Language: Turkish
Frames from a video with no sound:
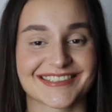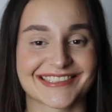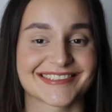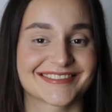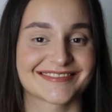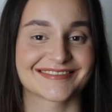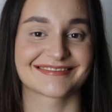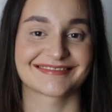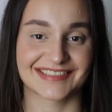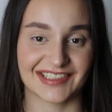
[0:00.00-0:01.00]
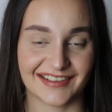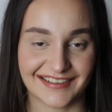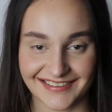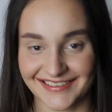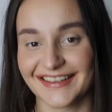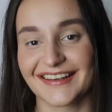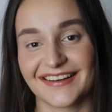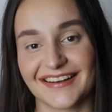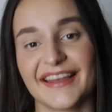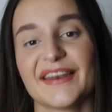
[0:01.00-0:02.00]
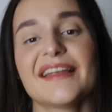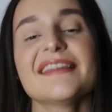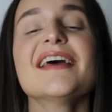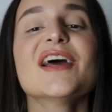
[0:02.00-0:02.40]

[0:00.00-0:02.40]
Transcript: zamandır beklenen bir an. Aynen.